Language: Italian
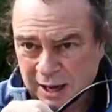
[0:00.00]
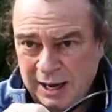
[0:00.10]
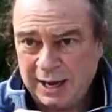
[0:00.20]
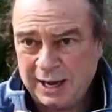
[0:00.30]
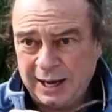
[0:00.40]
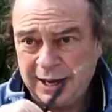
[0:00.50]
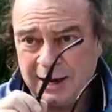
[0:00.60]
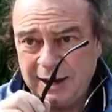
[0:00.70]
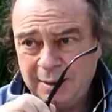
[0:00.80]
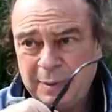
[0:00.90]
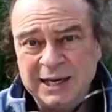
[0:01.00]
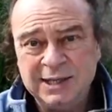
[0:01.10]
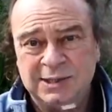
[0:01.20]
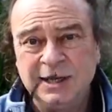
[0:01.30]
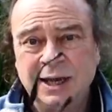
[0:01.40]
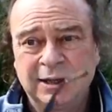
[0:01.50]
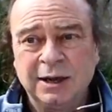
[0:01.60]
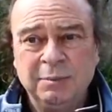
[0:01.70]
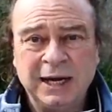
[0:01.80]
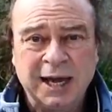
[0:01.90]
alla balistica
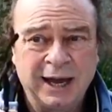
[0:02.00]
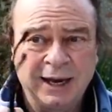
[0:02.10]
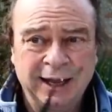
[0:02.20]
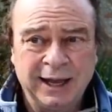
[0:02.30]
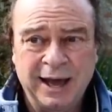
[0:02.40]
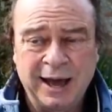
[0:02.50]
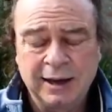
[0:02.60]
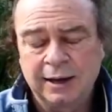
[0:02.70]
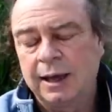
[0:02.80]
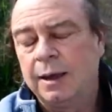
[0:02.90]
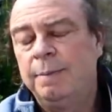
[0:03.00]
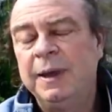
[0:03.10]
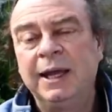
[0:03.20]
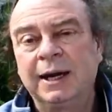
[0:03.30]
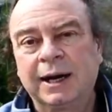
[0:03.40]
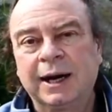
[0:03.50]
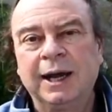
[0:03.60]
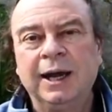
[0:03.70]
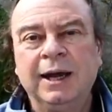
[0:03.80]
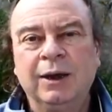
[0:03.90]
terminale anche per
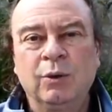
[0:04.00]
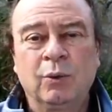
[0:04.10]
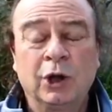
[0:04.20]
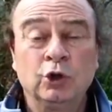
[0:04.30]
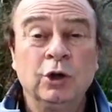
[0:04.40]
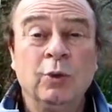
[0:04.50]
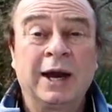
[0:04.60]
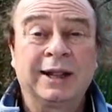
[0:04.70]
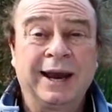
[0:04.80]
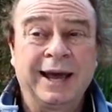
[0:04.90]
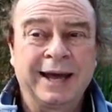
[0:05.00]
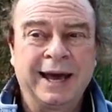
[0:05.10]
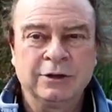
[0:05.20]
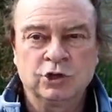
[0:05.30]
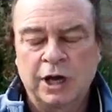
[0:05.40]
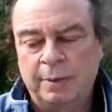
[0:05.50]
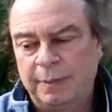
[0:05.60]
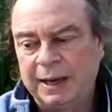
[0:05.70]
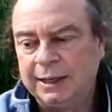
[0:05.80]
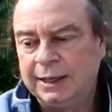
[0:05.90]
eh, ecco, quanto riguarda la caccia a
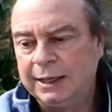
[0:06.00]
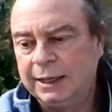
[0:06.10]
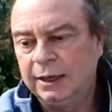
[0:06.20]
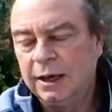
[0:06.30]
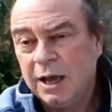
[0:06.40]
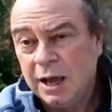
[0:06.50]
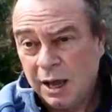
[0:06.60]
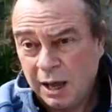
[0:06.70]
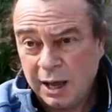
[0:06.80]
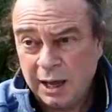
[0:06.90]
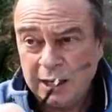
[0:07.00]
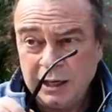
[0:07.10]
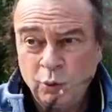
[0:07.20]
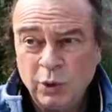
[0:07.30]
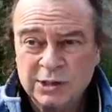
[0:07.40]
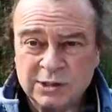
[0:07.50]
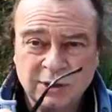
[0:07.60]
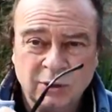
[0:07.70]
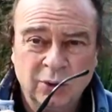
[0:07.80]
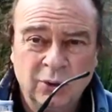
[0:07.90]
pallini. Eh, in,
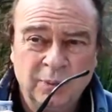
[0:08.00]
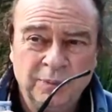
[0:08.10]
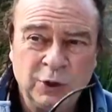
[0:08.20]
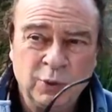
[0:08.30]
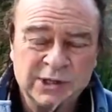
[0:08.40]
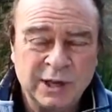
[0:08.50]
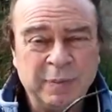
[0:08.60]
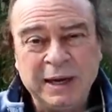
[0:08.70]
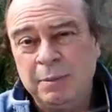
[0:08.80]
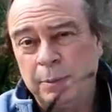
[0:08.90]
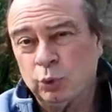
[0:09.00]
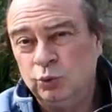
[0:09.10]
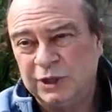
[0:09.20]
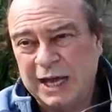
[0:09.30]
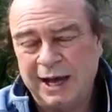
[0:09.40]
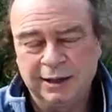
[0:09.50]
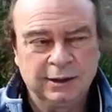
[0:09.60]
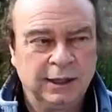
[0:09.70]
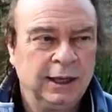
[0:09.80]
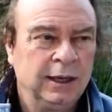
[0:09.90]
questo, in, queste prime
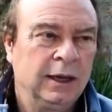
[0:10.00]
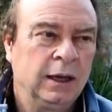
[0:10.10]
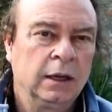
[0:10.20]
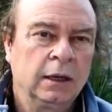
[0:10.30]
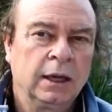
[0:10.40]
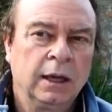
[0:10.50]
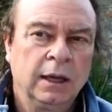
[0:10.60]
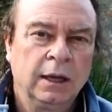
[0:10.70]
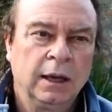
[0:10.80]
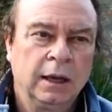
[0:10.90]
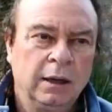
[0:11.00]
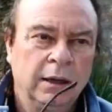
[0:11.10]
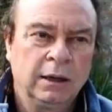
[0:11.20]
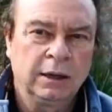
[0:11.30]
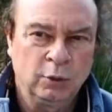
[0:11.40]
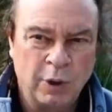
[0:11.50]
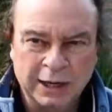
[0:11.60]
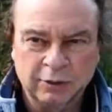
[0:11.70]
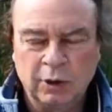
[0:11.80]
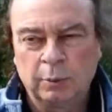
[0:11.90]
puntate eh, che
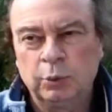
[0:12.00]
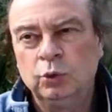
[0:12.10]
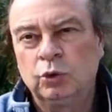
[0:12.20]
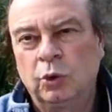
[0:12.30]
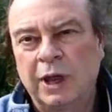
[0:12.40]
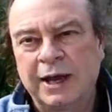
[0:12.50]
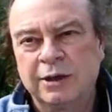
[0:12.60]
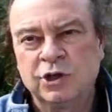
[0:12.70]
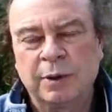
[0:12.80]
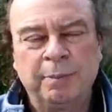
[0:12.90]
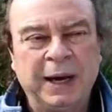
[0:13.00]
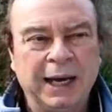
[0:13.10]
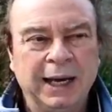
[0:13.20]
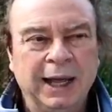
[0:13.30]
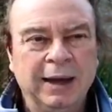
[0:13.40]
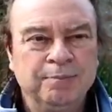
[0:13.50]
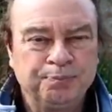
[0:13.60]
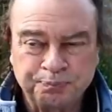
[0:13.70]
riguardano appunto la caccia a palla